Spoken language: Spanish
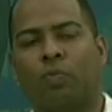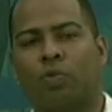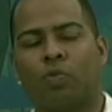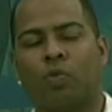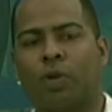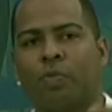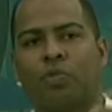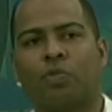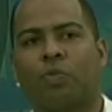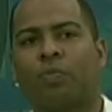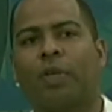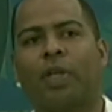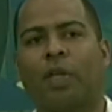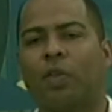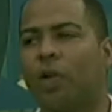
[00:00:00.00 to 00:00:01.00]
subimos
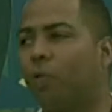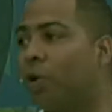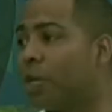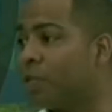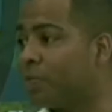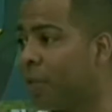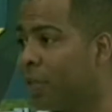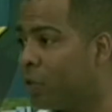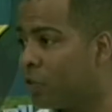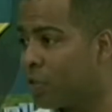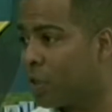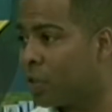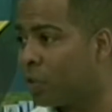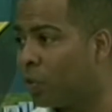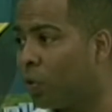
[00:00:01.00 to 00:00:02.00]
un video de Will Smith, no
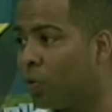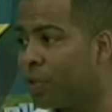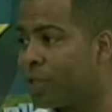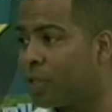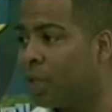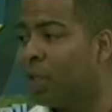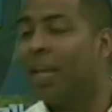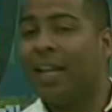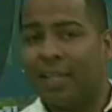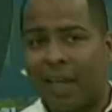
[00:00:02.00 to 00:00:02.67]
sé si tú lo viste,